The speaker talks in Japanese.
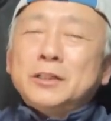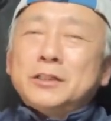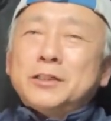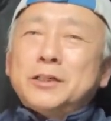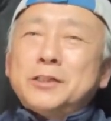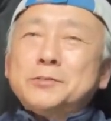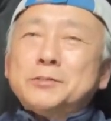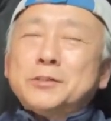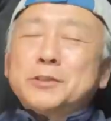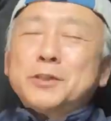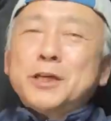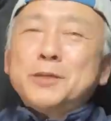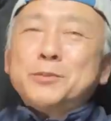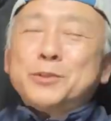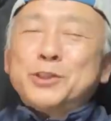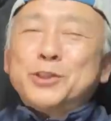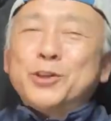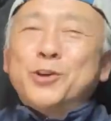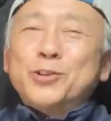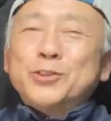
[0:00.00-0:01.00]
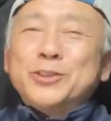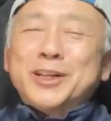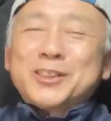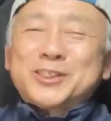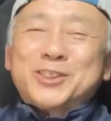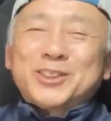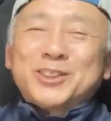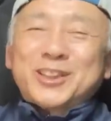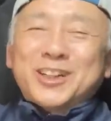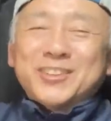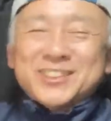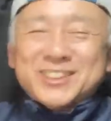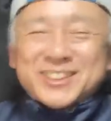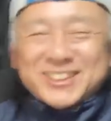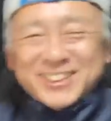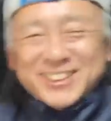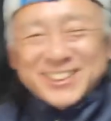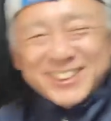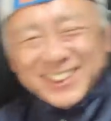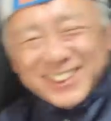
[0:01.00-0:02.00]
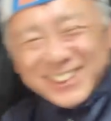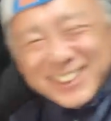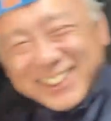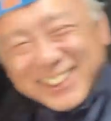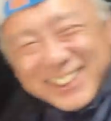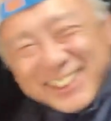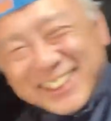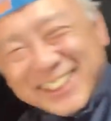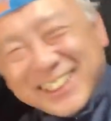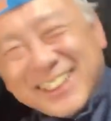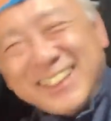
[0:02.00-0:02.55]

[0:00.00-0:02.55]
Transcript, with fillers: 来週はライブ2本ぐらいするかもしれない。